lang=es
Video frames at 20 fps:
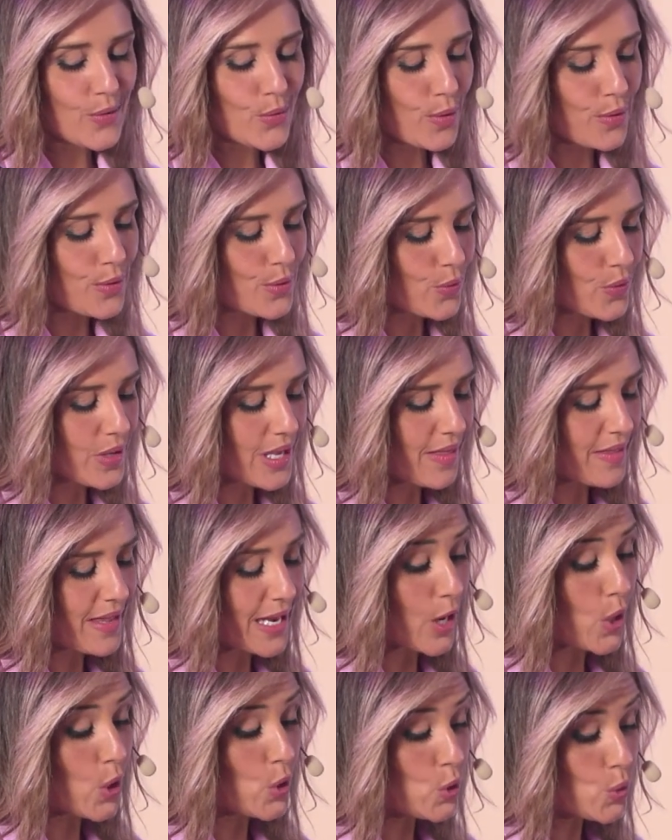neurocirugía de
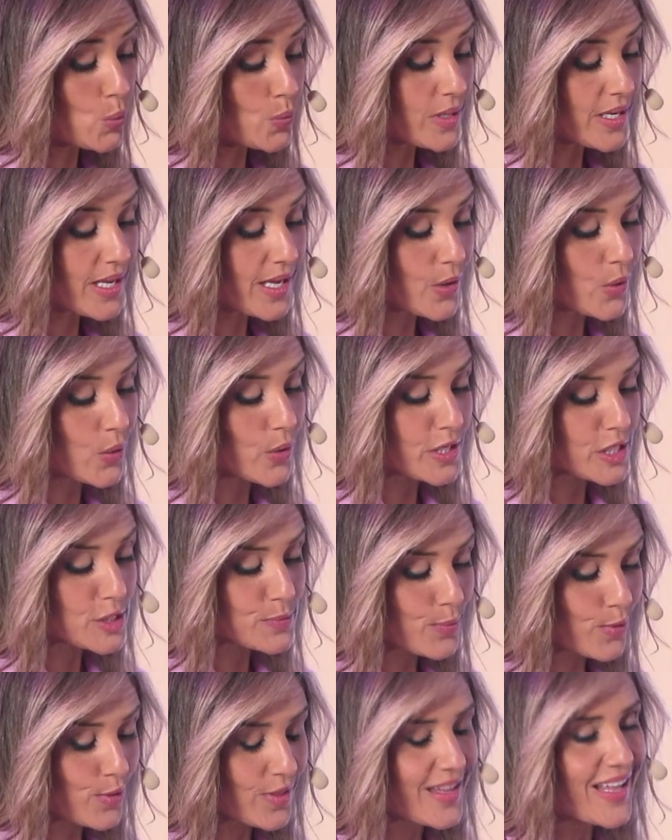la columna
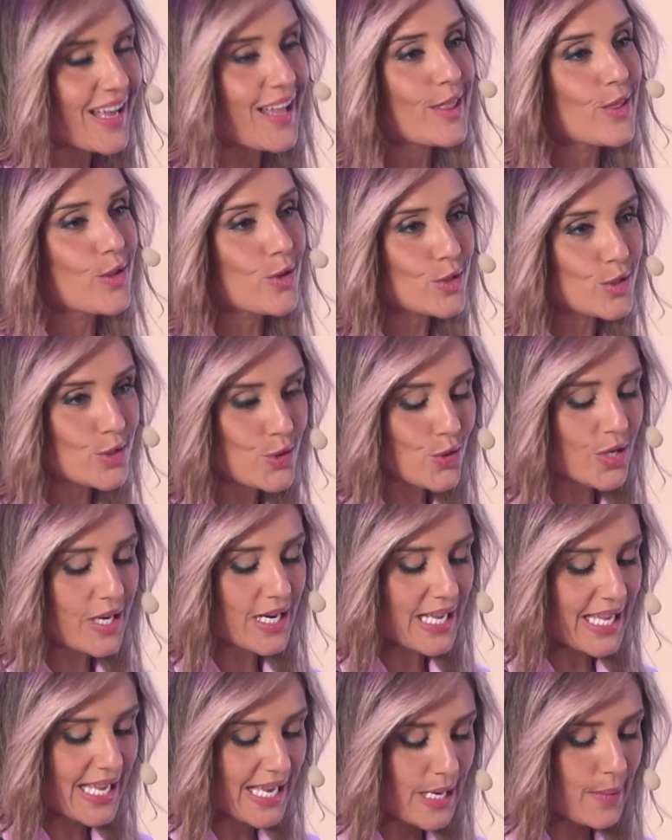corresponde al
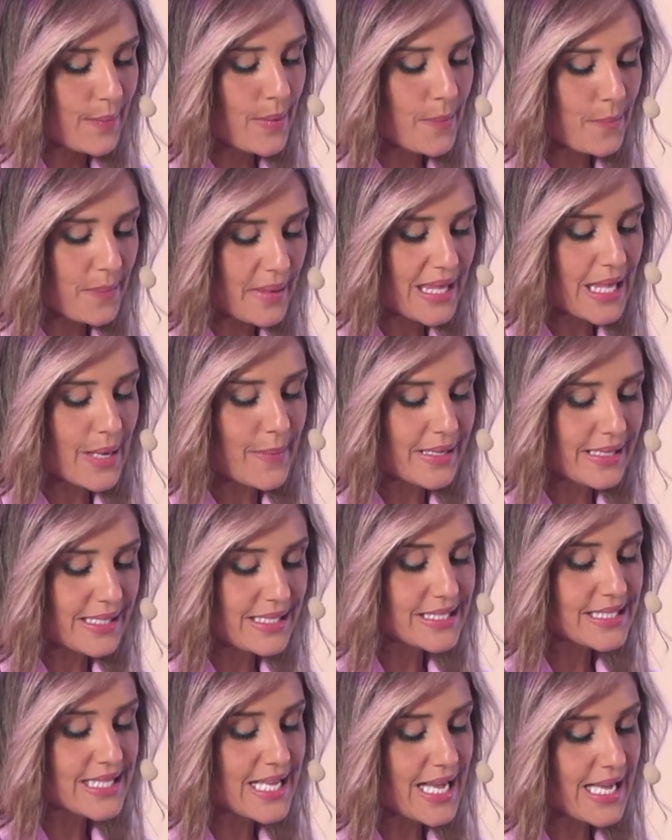doctor Kelvin Piña
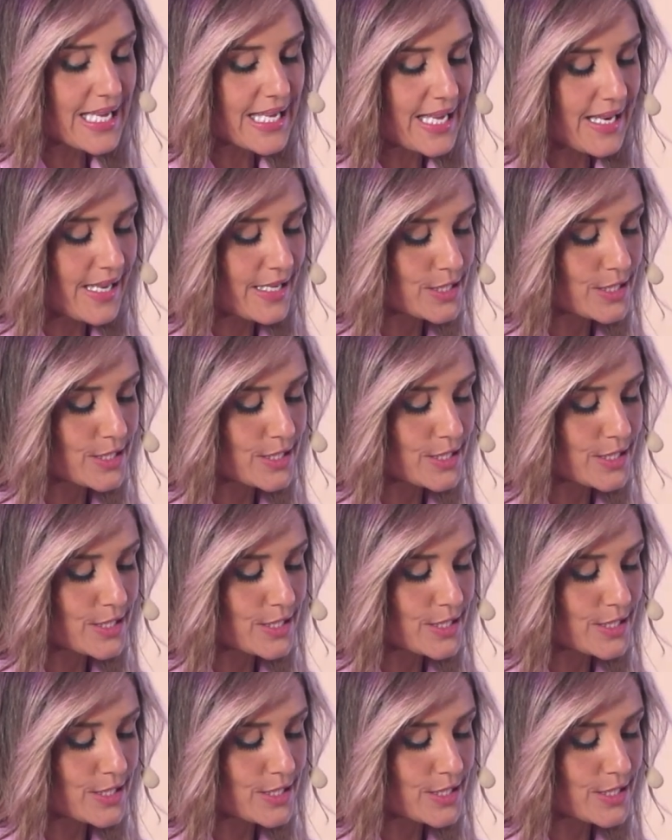Batista y